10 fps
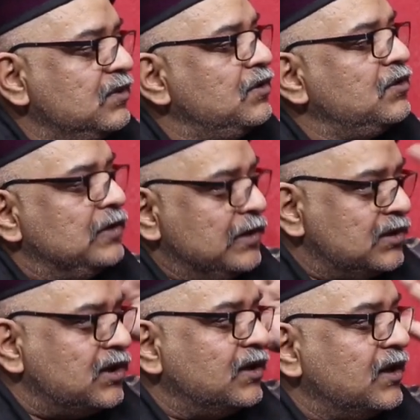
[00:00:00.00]
इतने
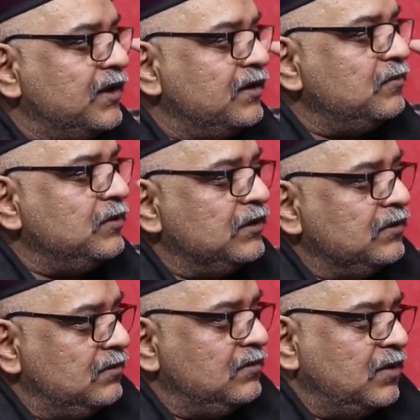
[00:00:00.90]
ज़्यादा है ना अभी
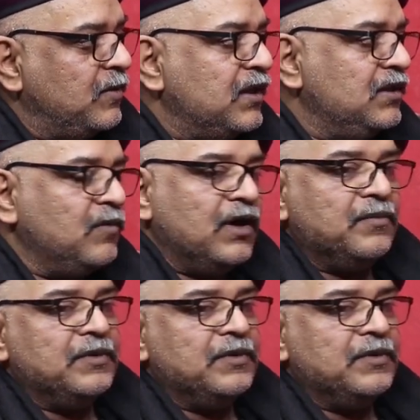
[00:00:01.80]
हम्म। हमारे दिमाग